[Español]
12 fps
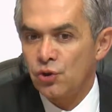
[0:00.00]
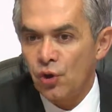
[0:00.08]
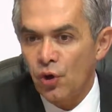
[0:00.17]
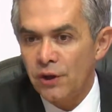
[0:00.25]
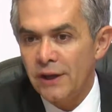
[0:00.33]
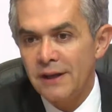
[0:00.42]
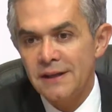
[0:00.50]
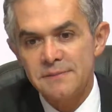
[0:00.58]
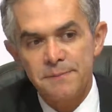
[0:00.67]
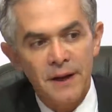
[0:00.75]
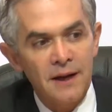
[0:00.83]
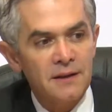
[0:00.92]
todas las
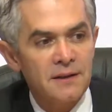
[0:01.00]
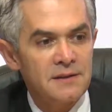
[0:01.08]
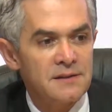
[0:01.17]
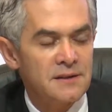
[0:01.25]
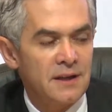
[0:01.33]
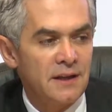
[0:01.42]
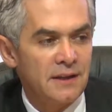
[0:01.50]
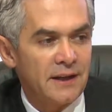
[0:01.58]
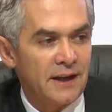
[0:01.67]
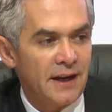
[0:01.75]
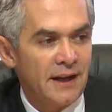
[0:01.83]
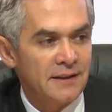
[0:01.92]
partes
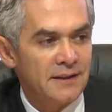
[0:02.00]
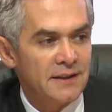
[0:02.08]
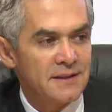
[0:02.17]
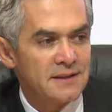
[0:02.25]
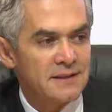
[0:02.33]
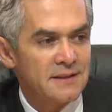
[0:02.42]
integrantes